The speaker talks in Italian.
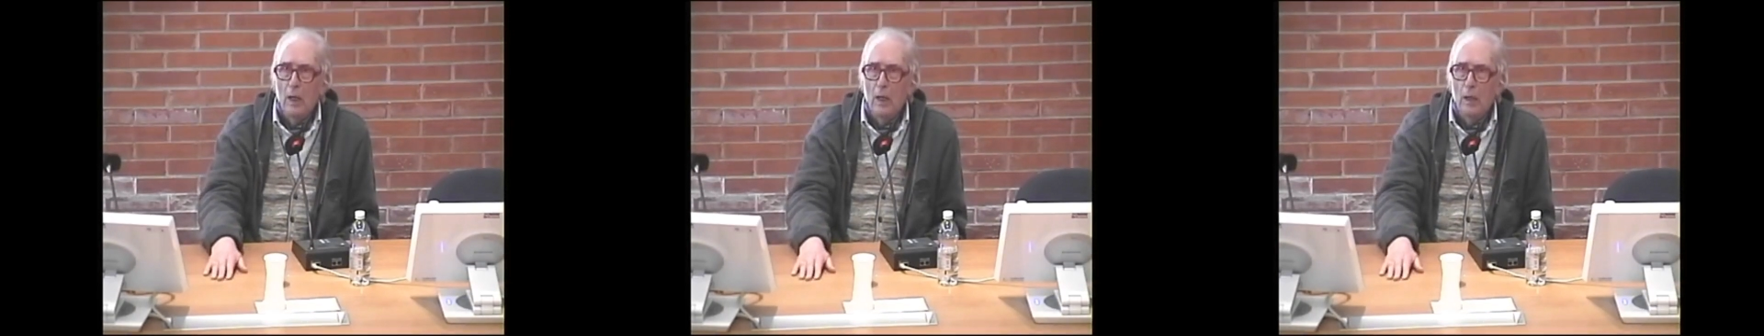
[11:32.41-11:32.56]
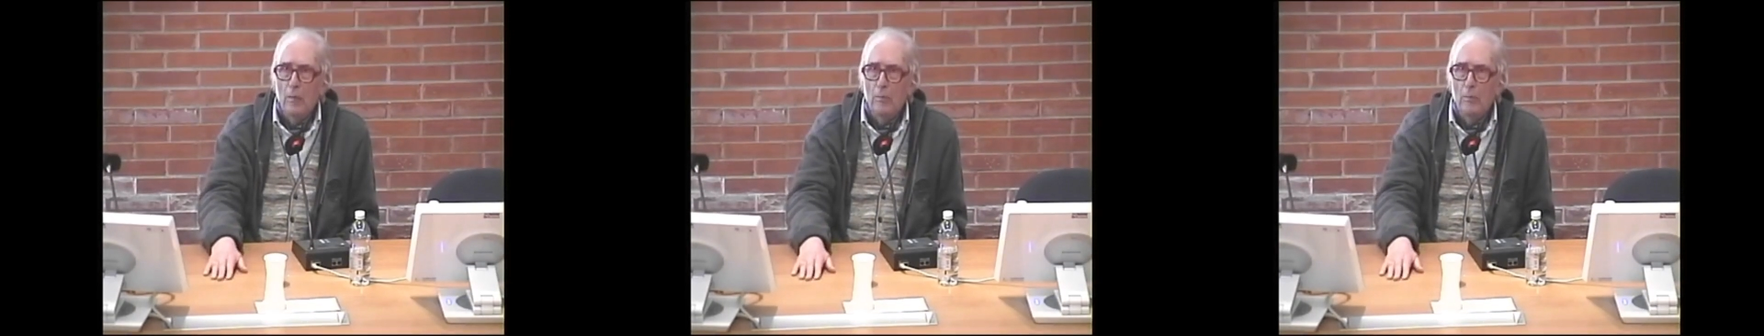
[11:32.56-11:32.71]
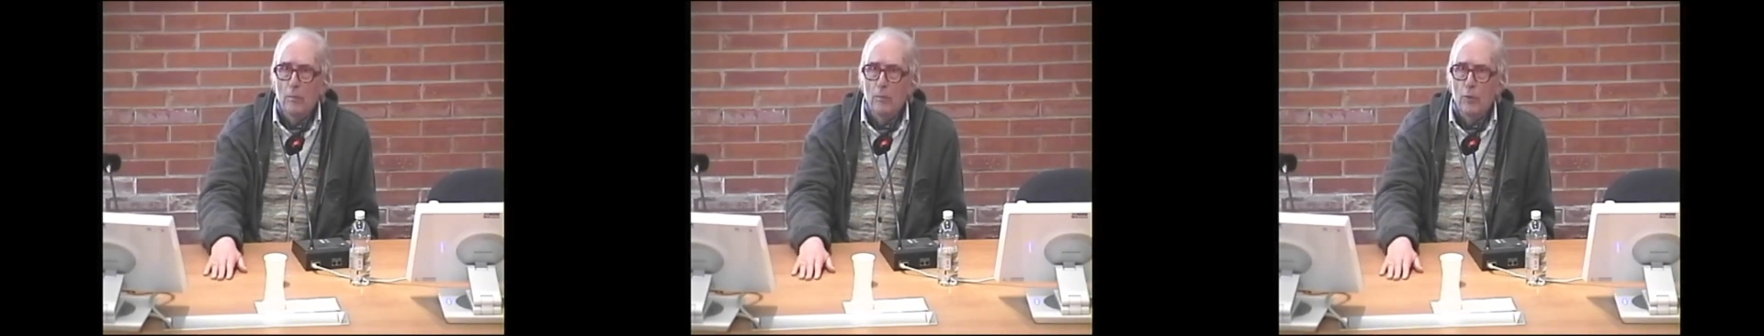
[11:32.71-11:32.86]

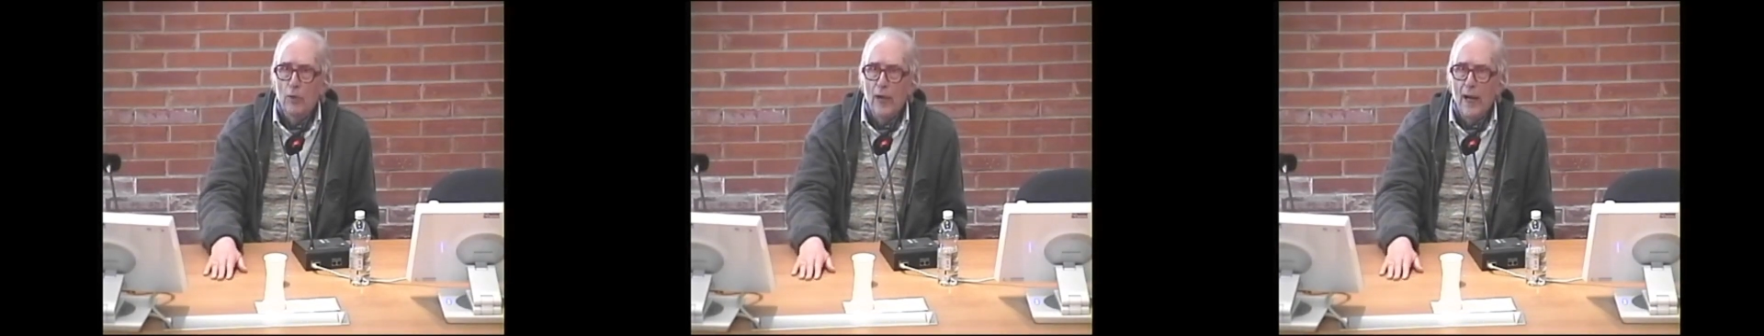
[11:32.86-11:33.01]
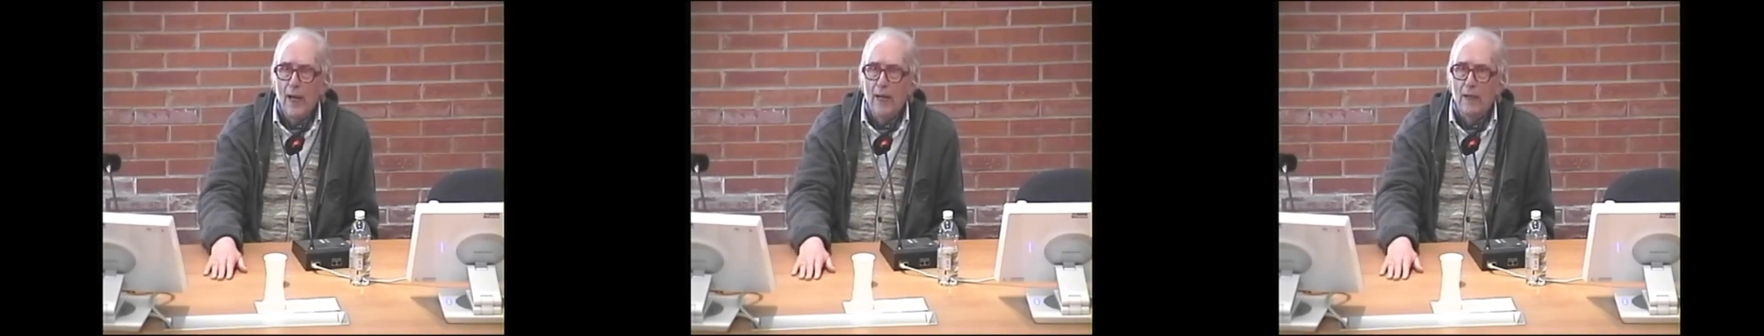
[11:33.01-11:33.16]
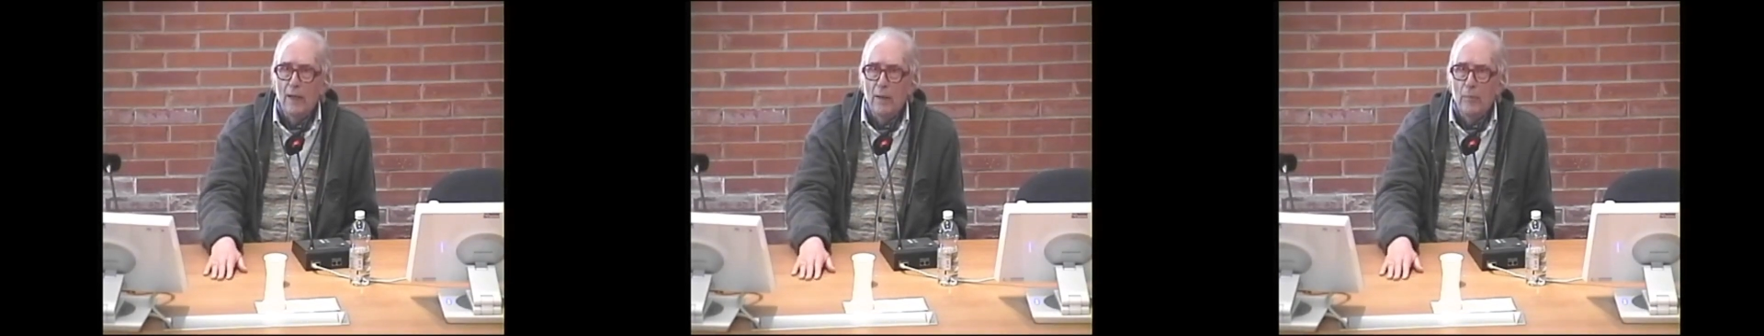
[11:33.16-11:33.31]
eh,
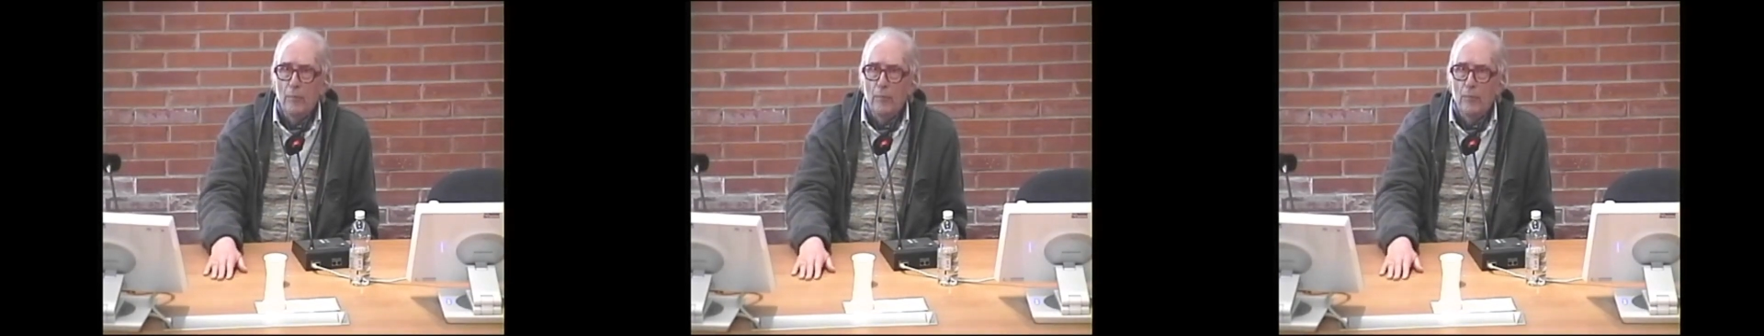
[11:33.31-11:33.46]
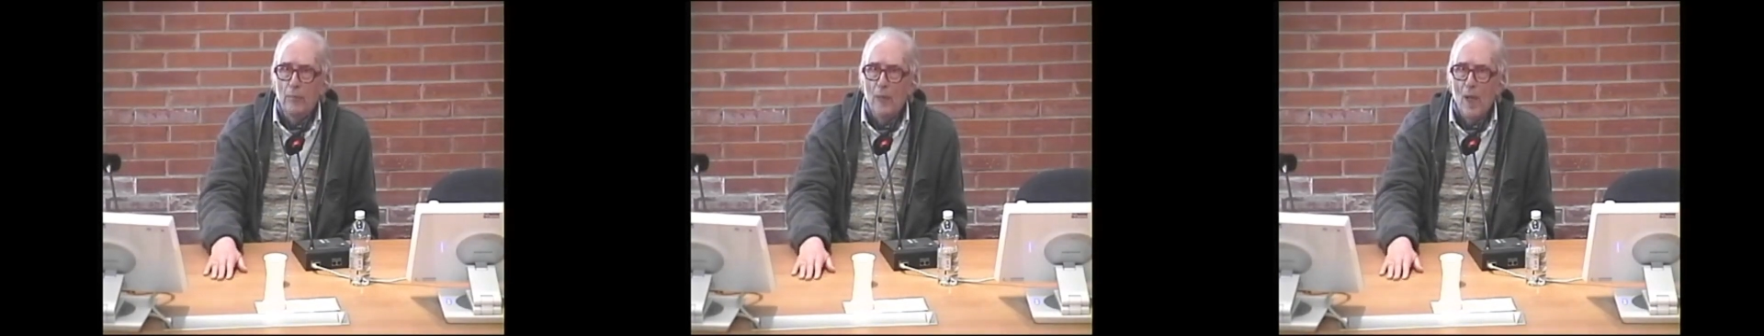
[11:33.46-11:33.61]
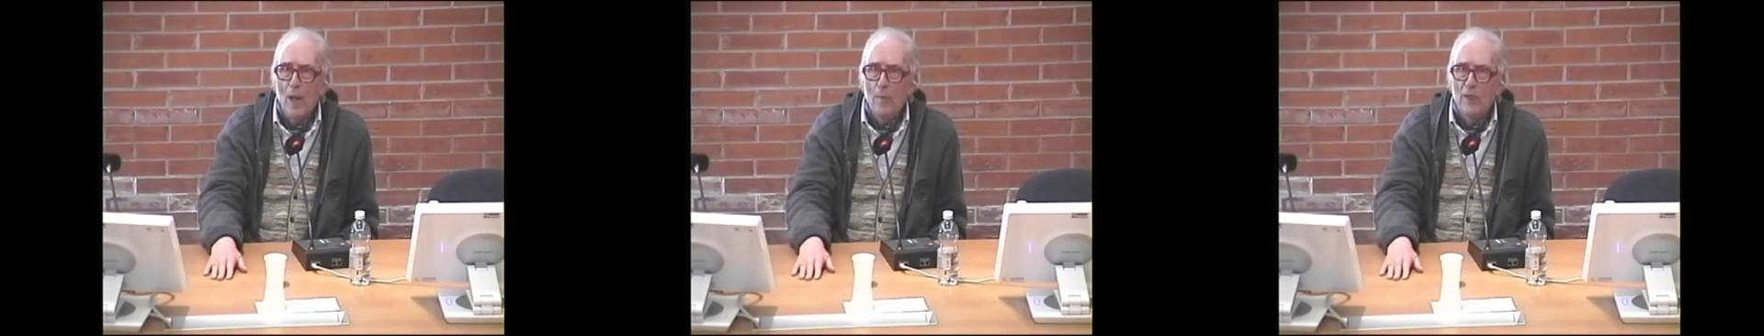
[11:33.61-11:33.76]
Bonelli
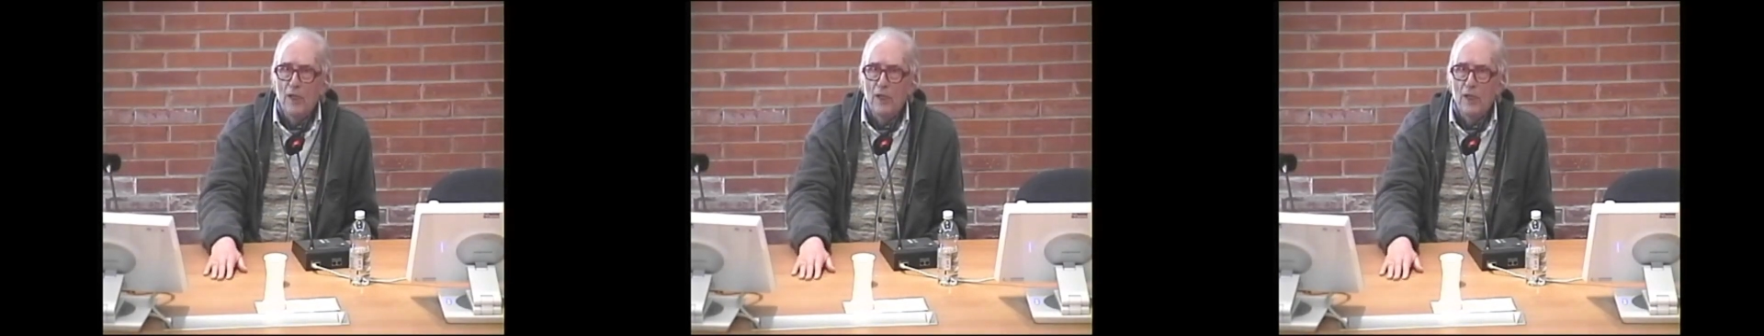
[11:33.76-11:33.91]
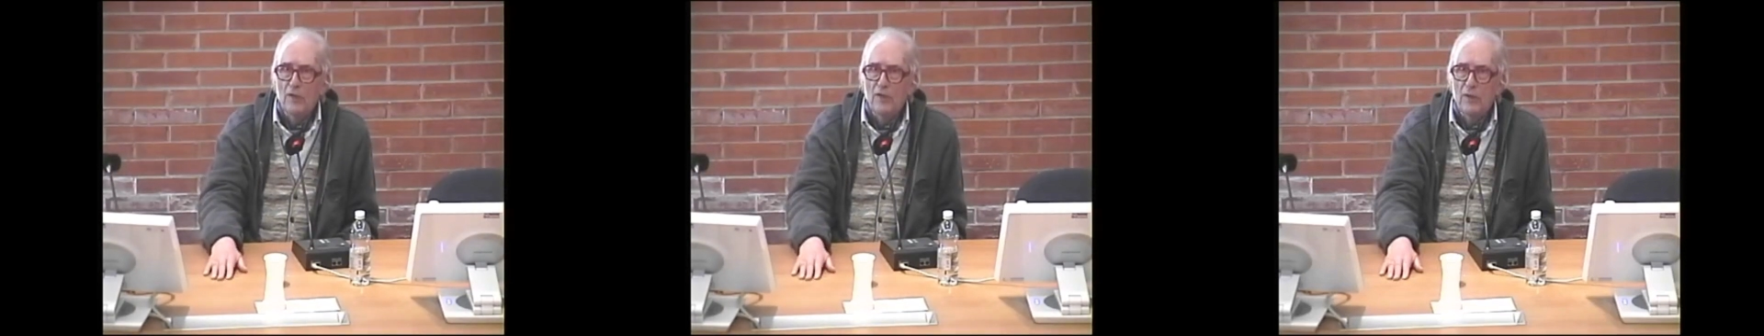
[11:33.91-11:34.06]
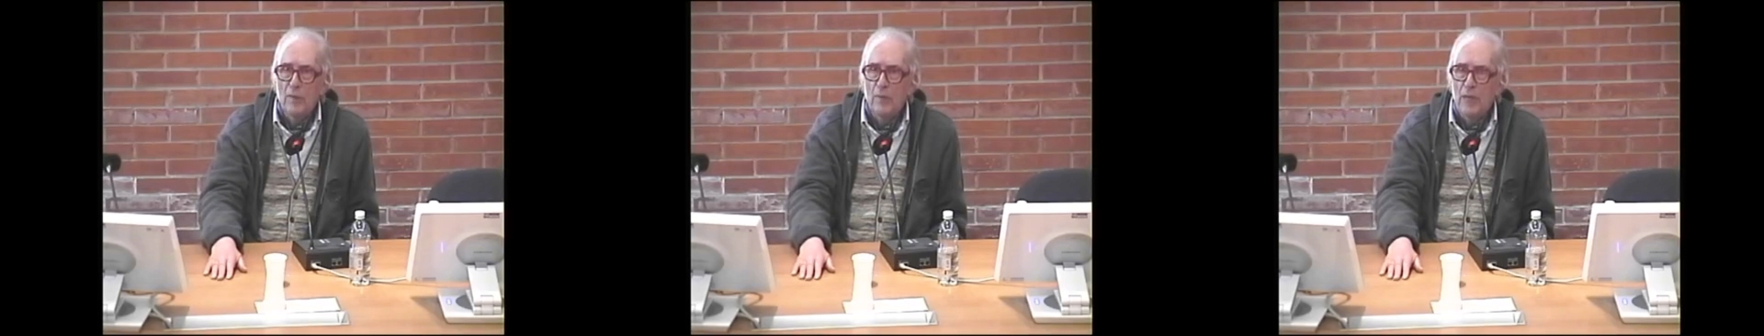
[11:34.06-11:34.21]
mi
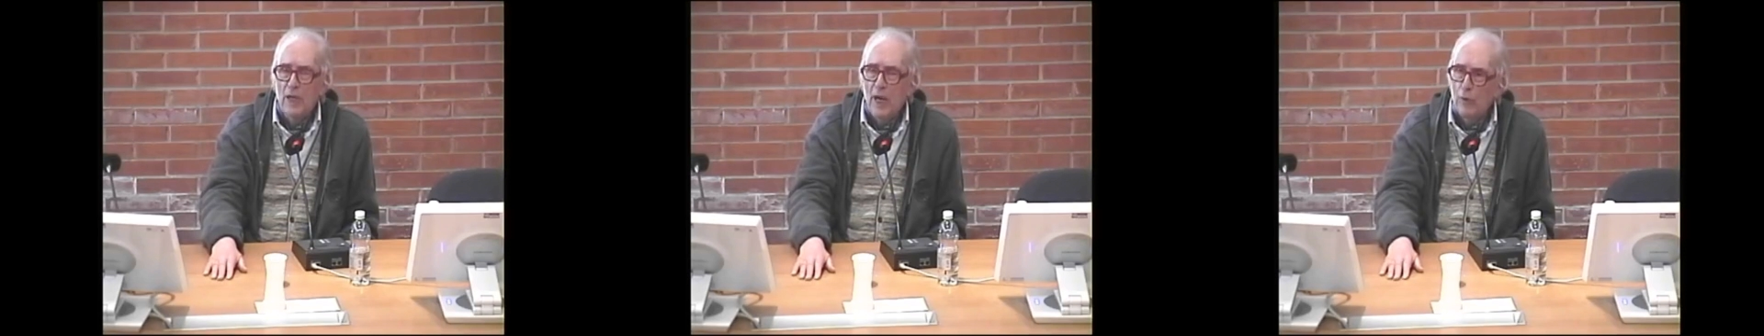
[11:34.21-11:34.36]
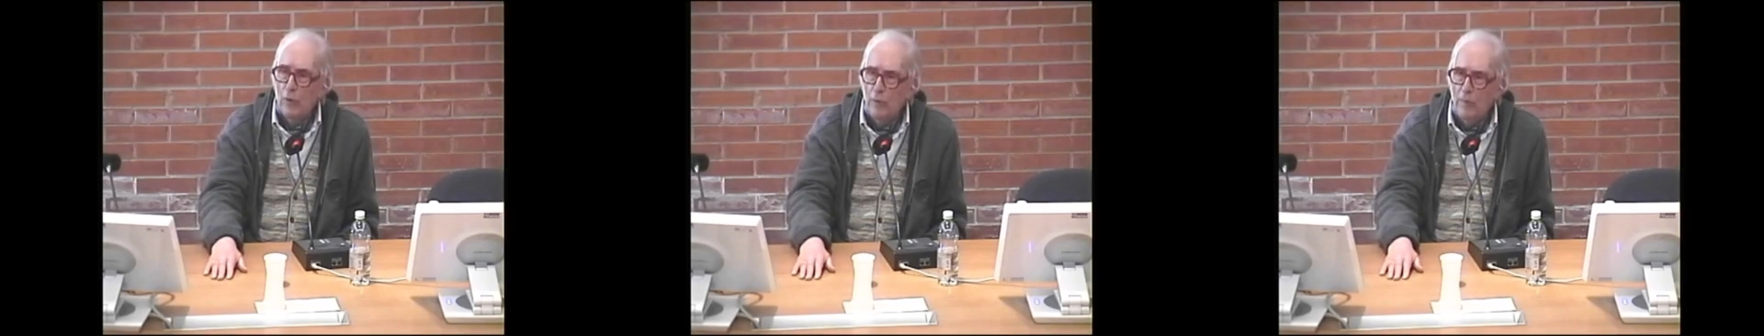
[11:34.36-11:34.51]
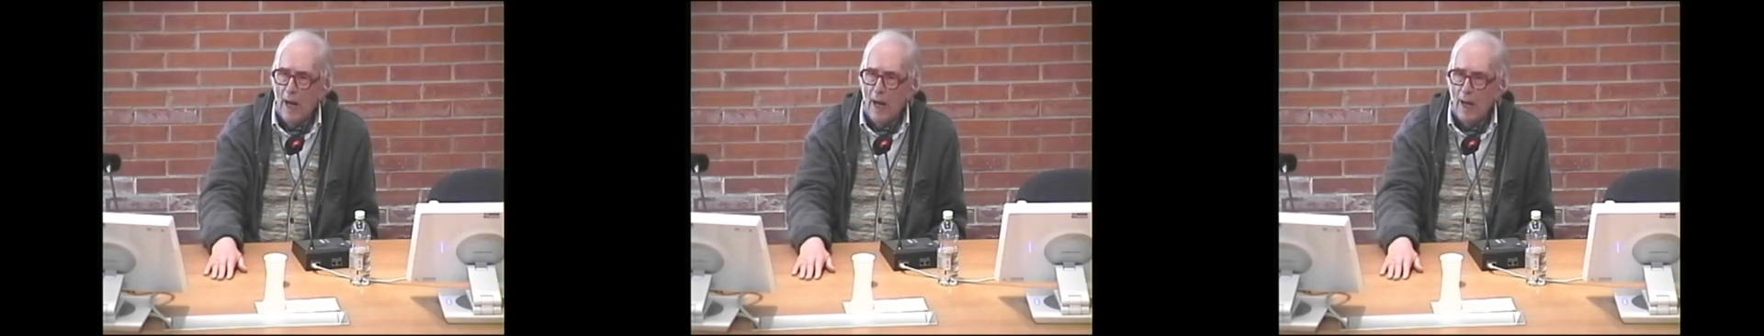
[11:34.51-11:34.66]
disse, mi
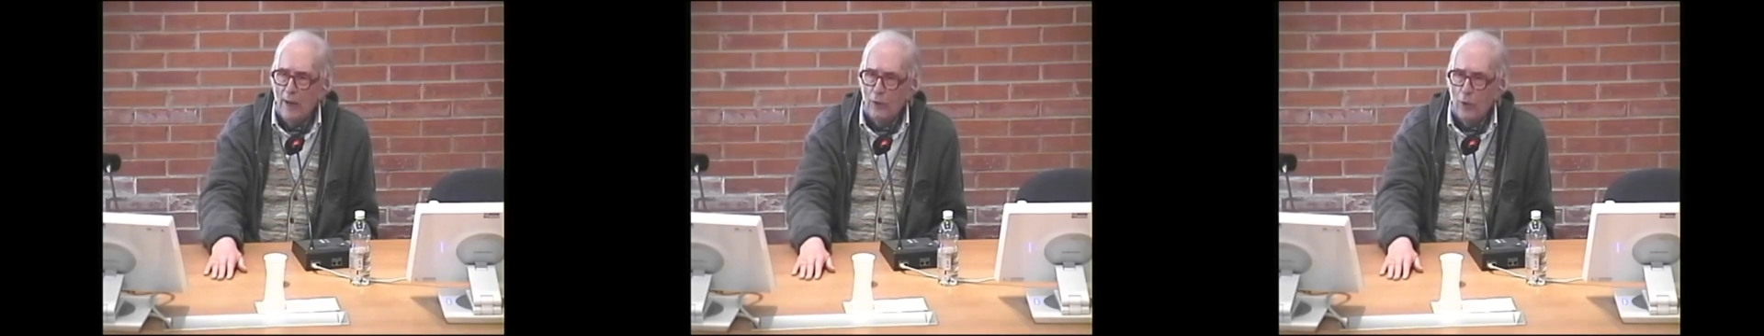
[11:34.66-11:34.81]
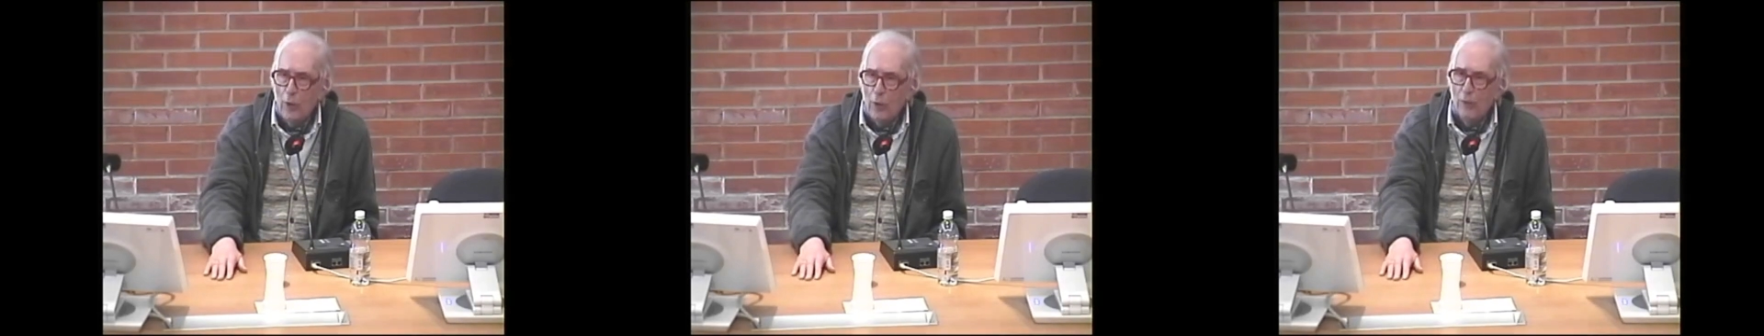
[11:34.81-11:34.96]
raccomando,